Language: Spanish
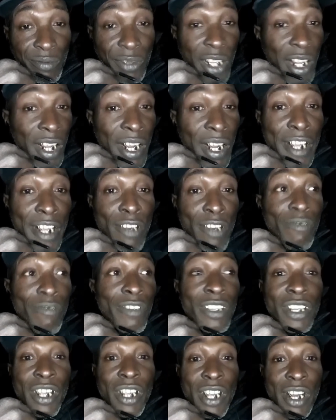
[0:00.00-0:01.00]
ni que nadie nos
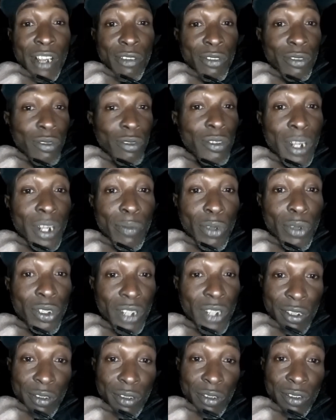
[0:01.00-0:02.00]
fingiera conducta
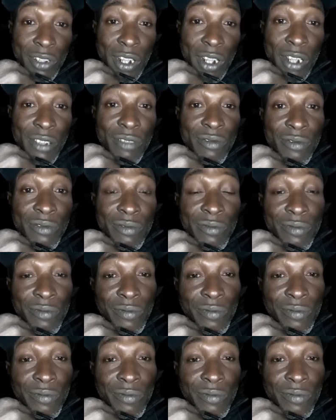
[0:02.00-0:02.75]
por tantos años.